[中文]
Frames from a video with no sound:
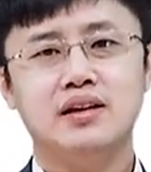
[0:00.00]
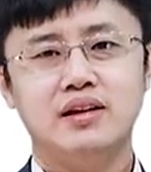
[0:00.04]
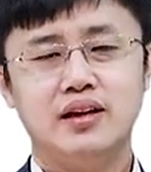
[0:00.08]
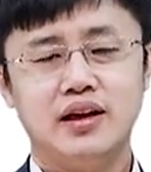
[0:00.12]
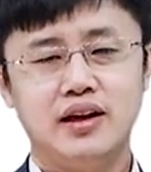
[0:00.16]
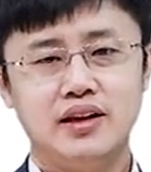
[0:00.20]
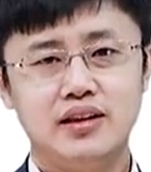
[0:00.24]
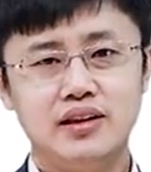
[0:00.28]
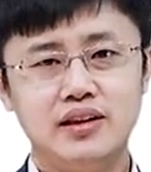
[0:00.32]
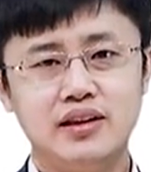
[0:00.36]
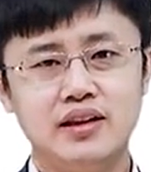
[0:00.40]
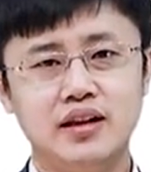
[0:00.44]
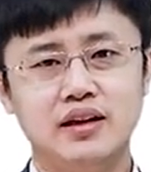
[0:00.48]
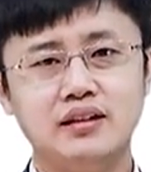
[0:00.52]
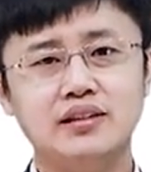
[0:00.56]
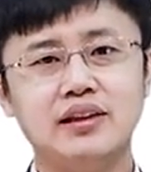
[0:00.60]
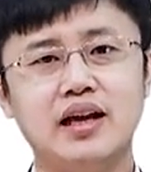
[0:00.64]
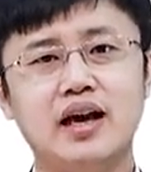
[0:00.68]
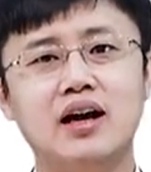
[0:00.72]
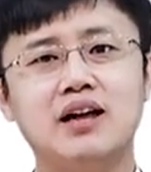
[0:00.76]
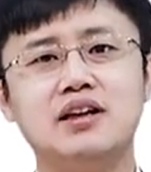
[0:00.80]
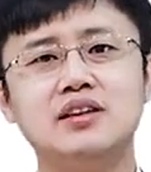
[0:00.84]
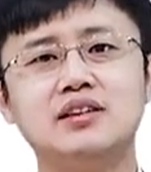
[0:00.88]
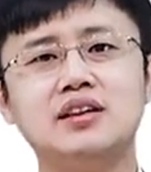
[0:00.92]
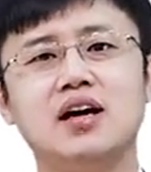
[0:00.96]
哎，迎
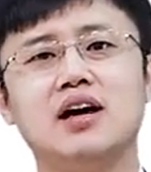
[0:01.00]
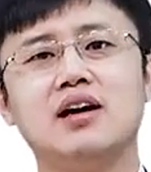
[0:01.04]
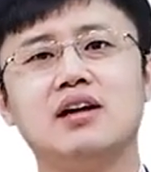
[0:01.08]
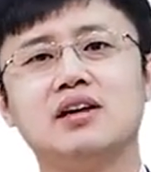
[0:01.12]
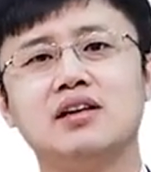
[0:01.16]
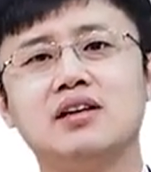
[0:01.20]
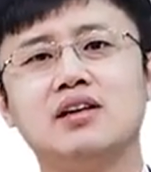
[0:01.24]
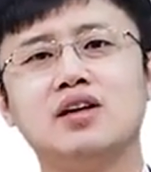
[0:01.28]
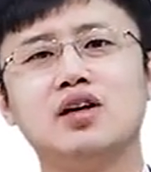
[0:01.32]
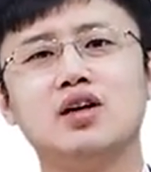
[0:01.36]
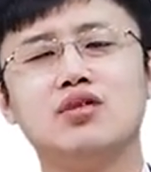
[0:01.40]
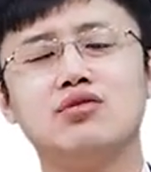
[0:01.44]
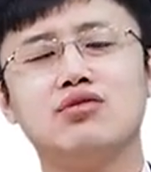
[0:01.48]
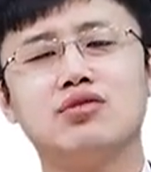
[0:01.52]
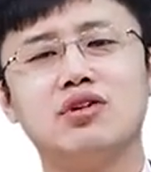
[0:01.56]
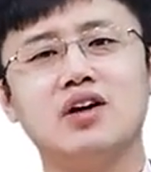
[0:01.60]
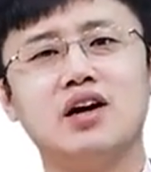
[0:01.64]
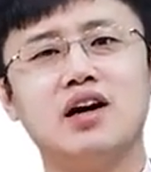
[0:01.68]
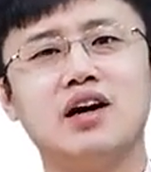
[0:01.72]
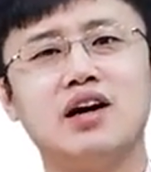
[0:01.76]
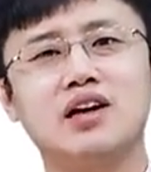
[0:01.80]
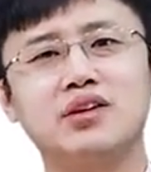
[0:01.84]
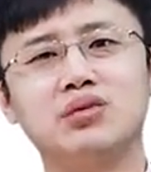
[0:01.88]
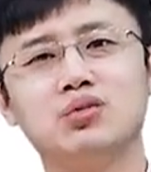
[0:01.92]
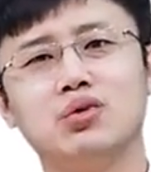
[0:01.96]
难而上，克服了
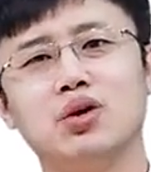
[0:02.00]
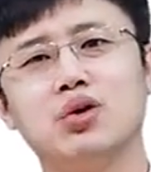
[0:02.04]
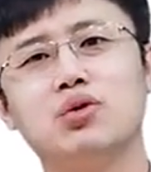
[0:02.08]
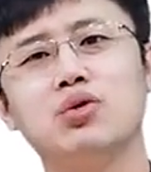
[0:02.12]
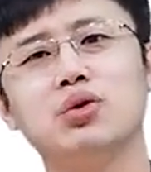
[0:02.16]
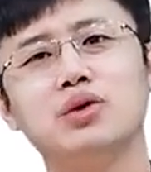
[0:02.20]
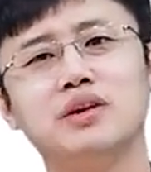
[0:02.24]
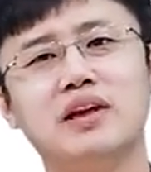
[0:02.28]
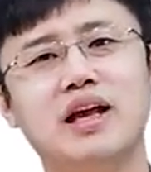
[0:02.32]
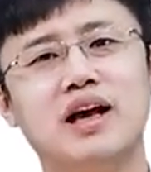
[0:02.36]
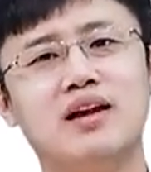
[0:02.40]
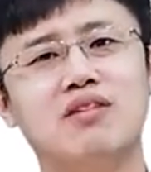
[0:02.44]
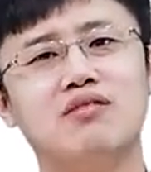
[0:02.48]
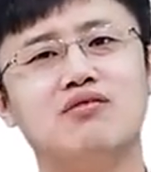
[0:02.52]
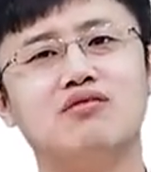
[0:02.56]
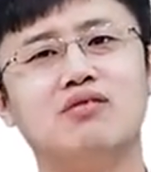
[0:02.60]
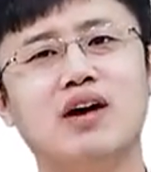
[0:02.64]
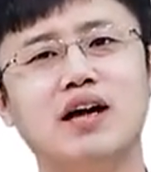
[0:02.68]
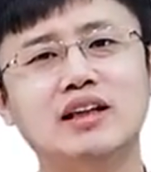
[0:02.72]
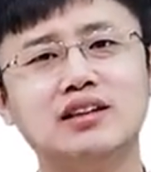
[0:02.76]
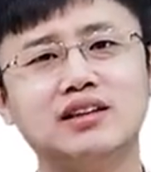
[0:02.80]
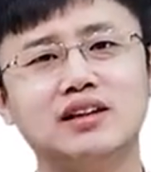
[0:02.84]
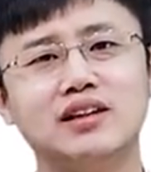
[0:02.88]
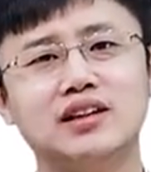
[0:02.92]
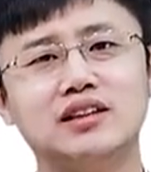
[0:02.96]
很多困难，
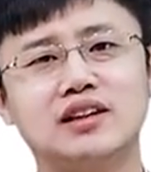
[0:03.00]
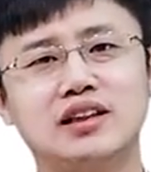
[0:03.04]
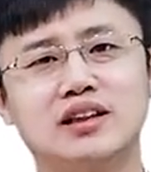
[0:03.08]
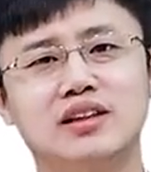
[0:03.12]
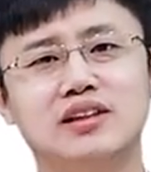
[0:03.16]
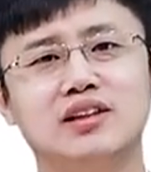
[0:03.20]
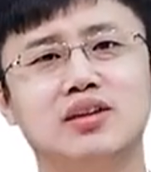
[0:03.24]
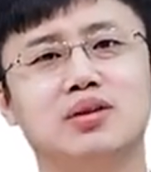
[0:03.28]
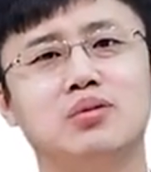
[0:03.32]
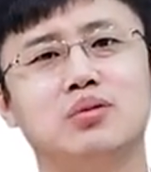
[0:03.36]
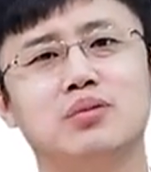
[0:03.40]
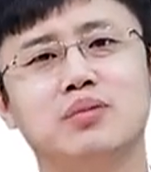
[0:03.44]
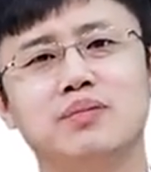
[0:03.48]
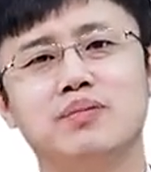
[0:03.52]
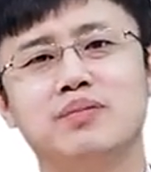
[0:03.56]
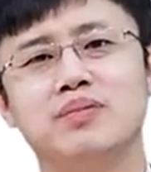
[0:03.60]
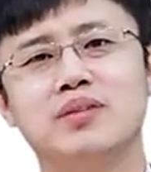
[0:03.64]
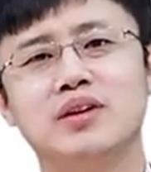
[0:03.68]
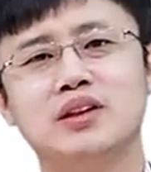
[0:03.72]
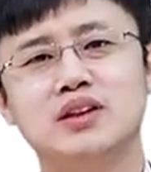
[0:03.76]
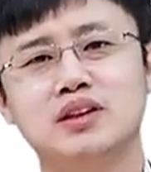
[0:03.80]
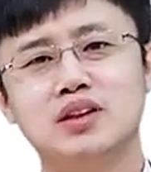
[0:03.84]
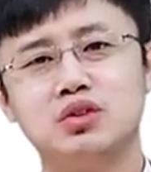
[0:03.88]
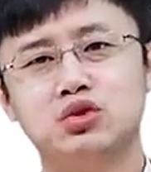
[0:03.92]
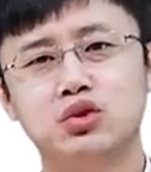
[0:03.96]
完成了这个任务。
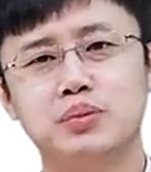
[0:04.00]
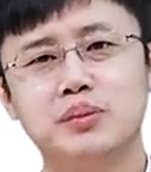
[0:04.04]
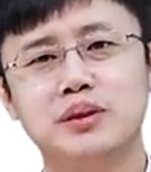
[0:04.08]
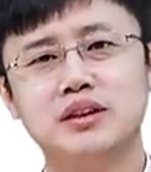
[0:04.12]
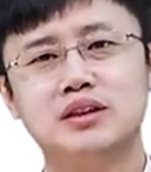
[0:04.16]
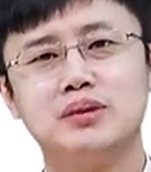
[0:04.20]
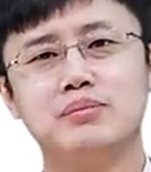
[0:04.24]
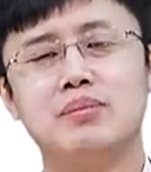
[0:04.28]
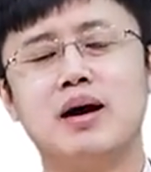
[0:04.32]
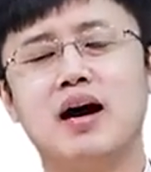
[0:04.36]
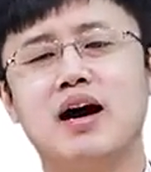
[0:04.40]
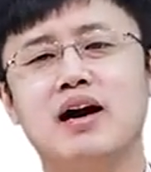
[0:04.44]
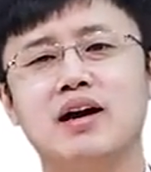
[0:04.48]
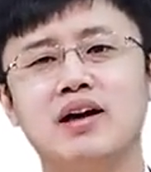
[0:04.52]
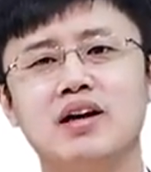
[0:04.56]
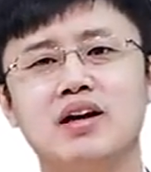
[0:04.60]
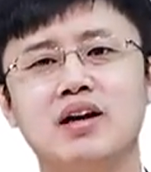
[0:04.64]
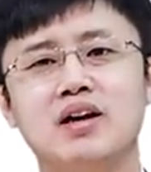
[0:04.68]
这说明什么？